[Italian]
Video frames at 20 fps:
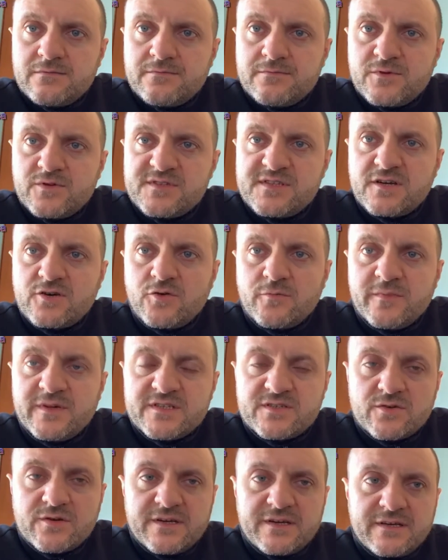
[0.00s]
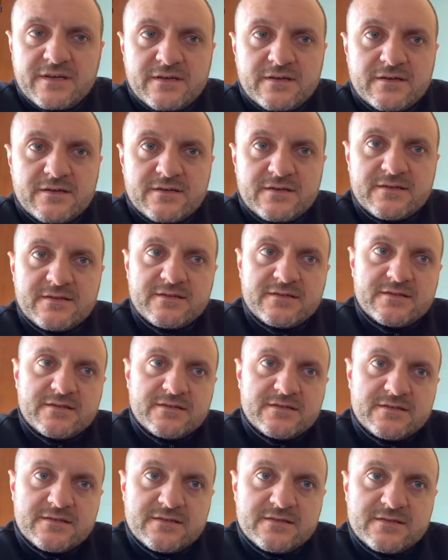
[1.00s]
non si è compreso che
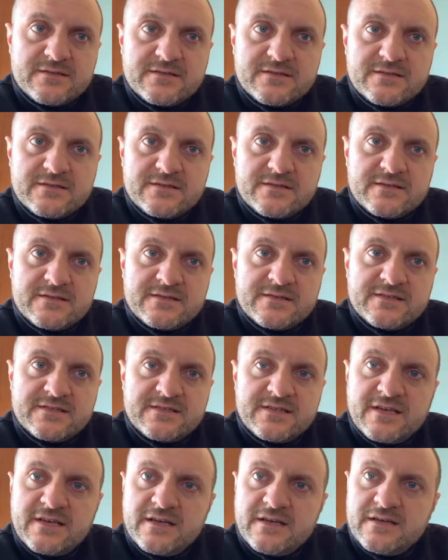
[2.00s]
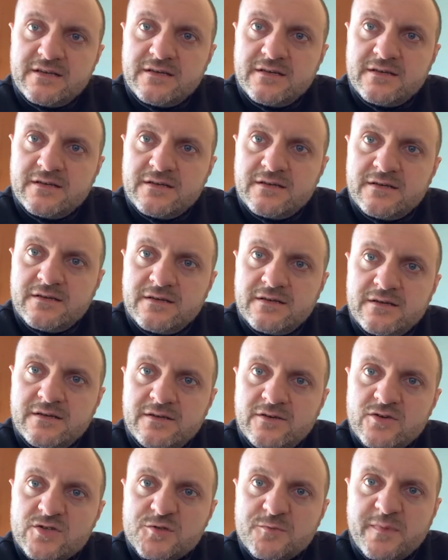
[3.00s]
se eh,
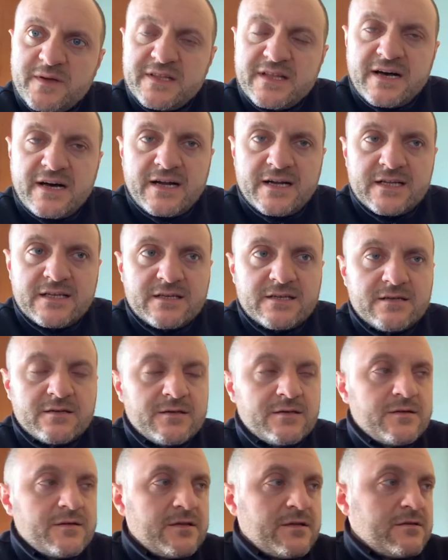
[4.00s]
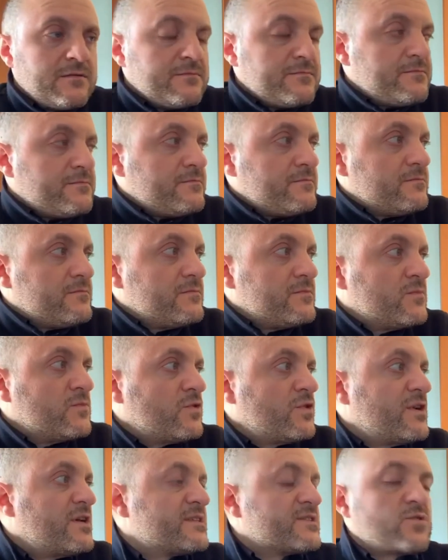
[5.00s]
gli ospedali
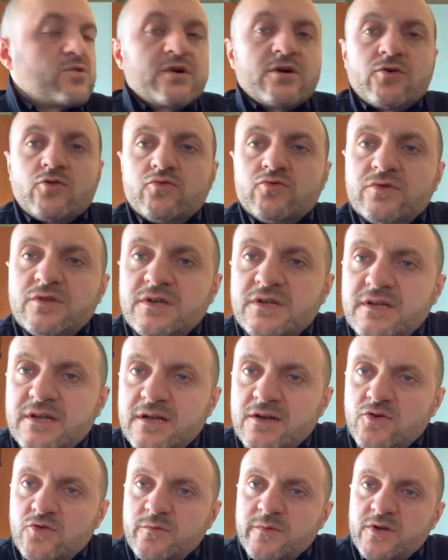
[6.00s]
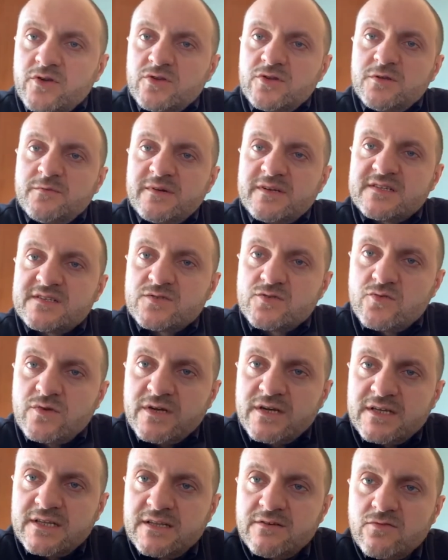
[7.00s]
non riescono a contenere il numero di
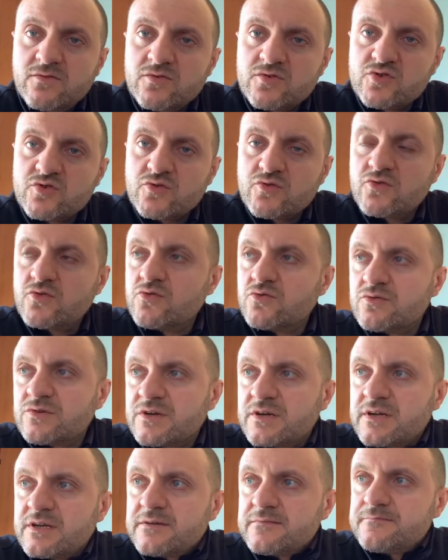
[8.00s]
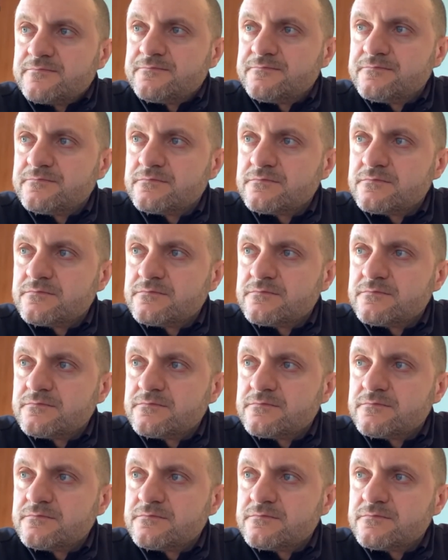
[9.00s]
persone che devono soccorrere,